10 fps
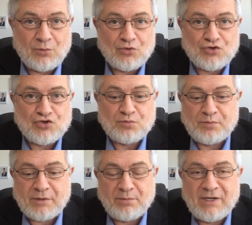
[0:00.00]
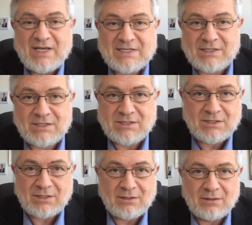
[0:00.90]
можешь
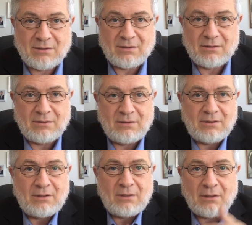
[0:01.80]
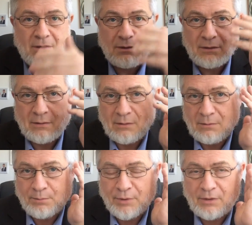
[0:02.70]
приблизиться ни э,
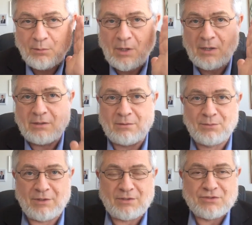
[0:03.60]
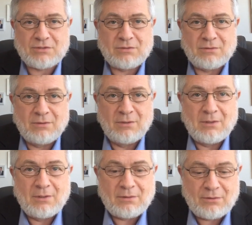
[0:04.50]
пониманием даже,
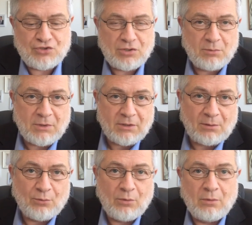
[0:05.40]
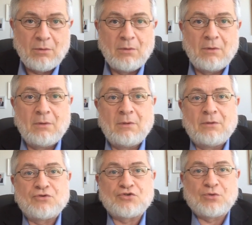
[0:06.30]
ничем к тому,
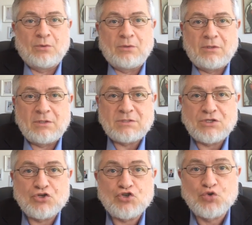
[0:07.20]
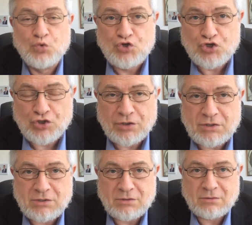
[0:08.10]
что есть
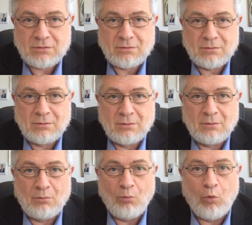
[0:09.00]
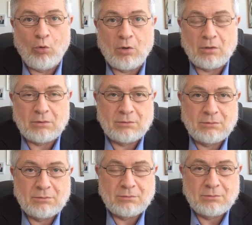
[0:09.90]
сущность Бога.
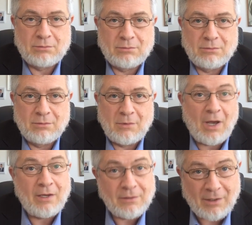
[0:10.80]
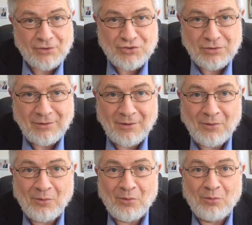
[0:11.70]
А иначе,
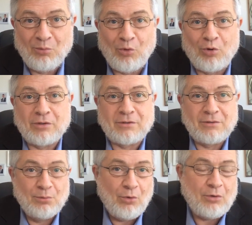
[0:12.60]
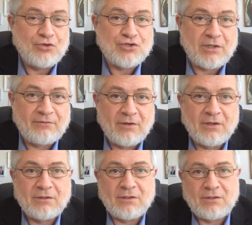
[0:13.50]
Бог это не Бог, и
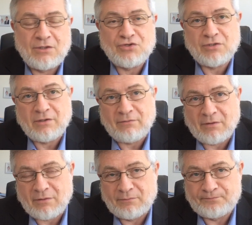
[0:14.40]
человек это не человек.